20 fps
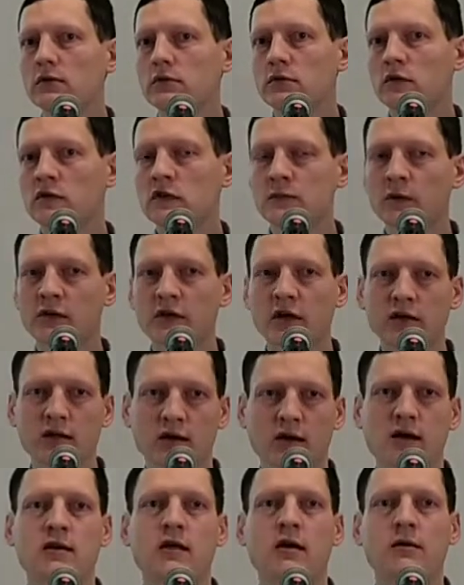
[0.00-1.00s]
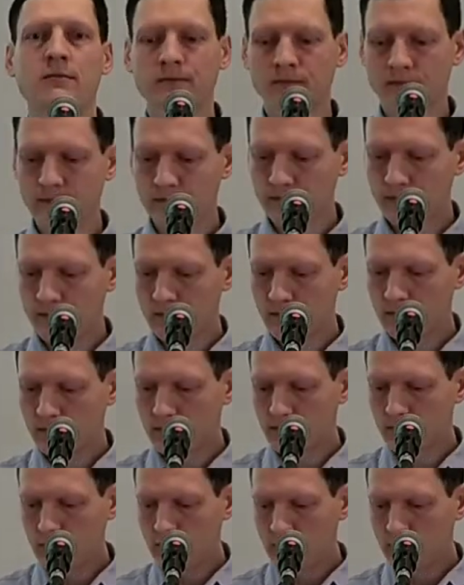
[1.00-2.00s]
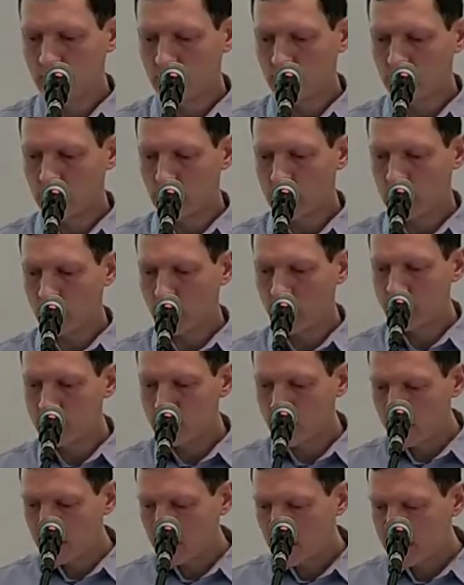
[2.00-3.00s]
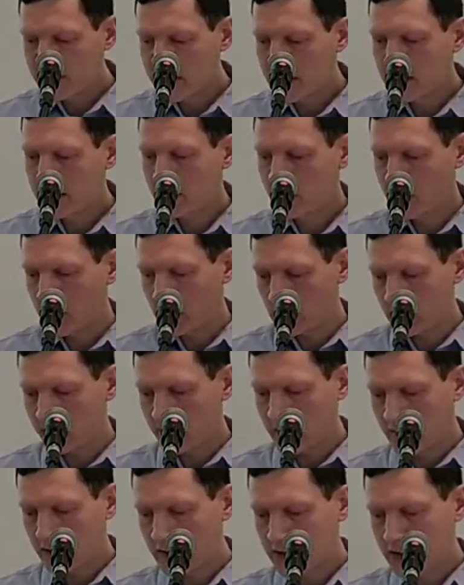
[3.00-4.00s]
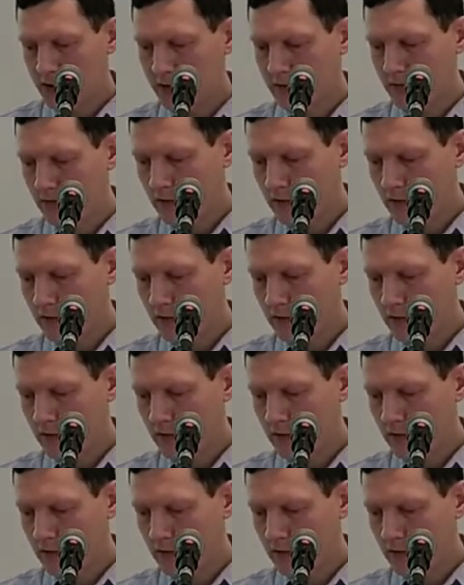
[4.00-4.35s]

no to spotka ich kara. I w drugim rozdziale, w piątym wersecie,